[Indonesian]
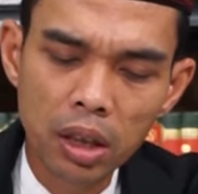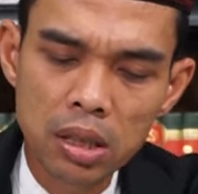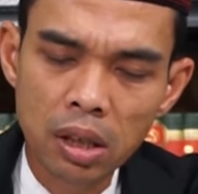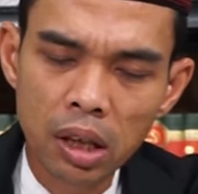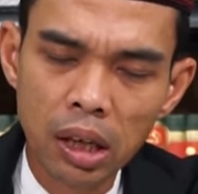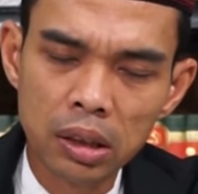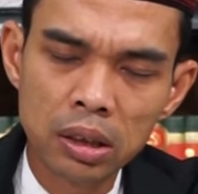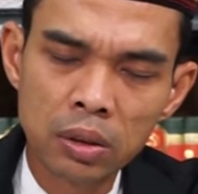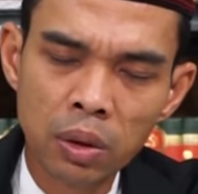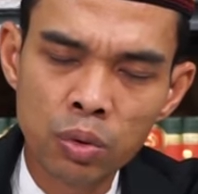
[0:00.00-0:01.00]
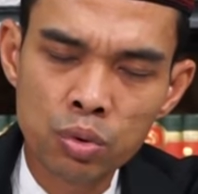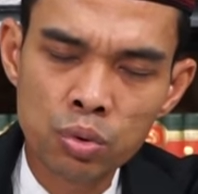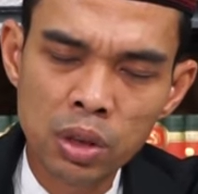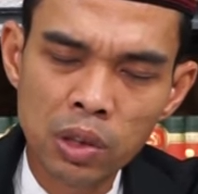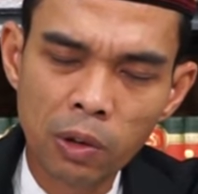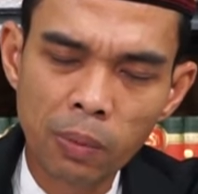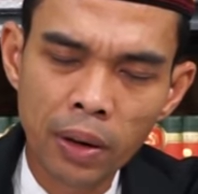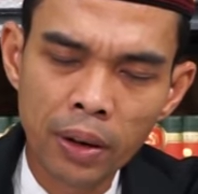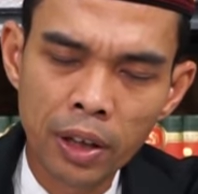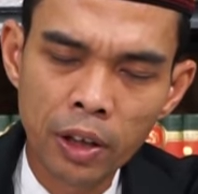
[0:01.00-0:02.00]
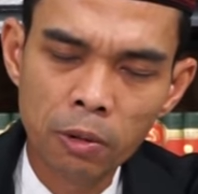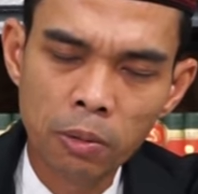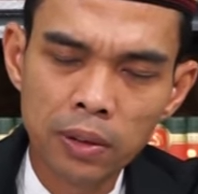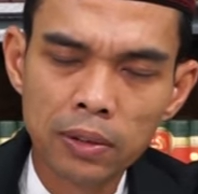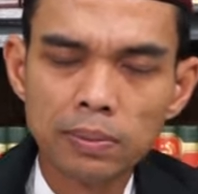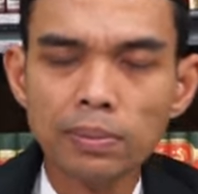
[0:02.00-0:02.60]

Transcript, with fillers: Inna salati wa nusuki wa mahyaya wa